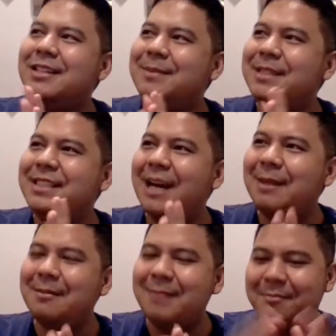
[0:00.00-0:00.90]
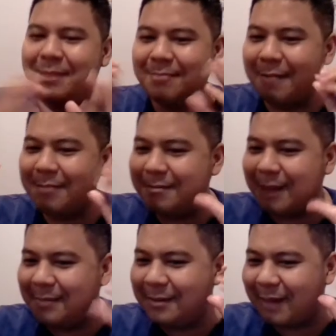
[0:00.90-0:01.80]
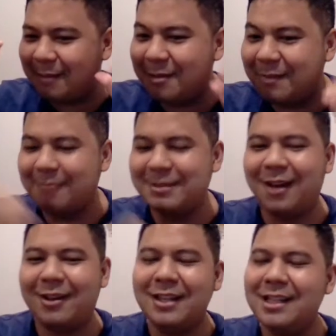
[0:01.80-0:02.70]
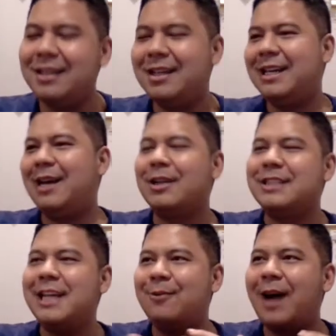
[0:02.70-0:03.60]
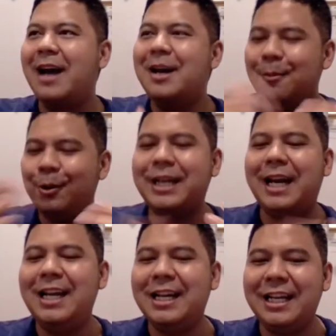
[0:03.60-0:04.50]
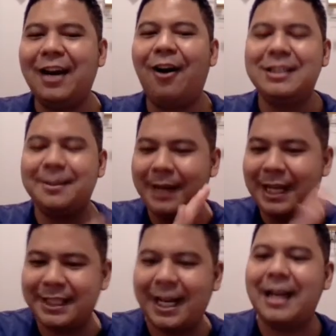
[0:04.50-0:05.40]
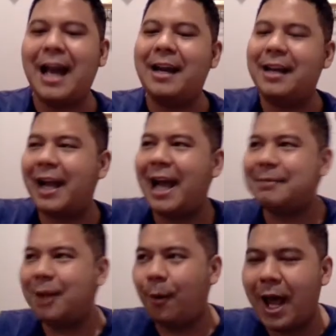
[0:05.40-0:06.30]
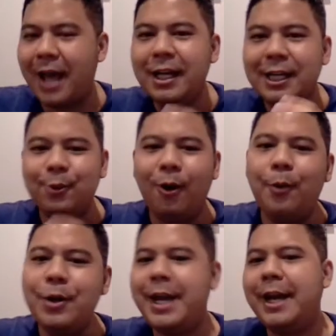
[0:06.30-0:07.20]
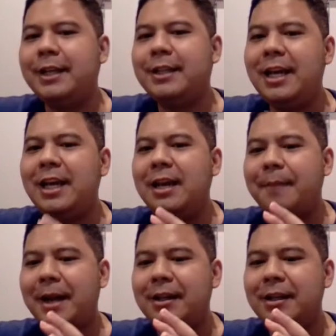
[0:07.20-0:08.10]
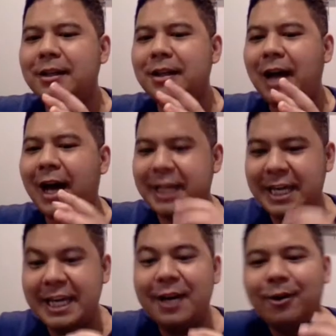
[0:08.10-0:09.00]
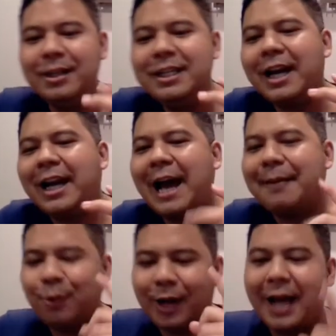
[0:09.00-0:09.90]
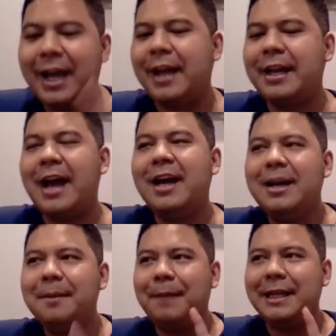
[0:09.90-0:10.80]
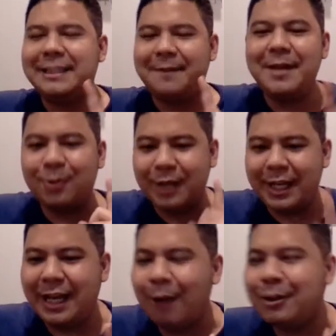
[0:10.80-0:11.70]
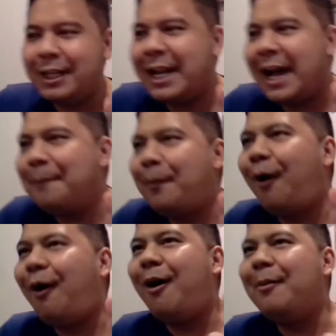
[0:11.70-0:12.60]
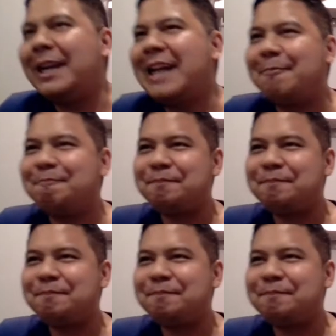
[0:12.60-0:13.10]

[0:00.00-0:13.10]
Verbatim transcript: มีเสียงแบบแบบพึมพำพึมพำพึมพำพึมพำตลอดทั้งเรื่องเลยเราก็จะเห็นว่าผู้ชายในเรื่องนี้ก็จะเป็นลักษณะนั้นนะครับแต่ว่าตัวผู้หญิงที่เป็นคีย์ของเรื่องนะครับตัวนางเอกเนี่ยมันจะไม่มีตรงนี้แล้วทีเนี้ยพอเหมือนกับ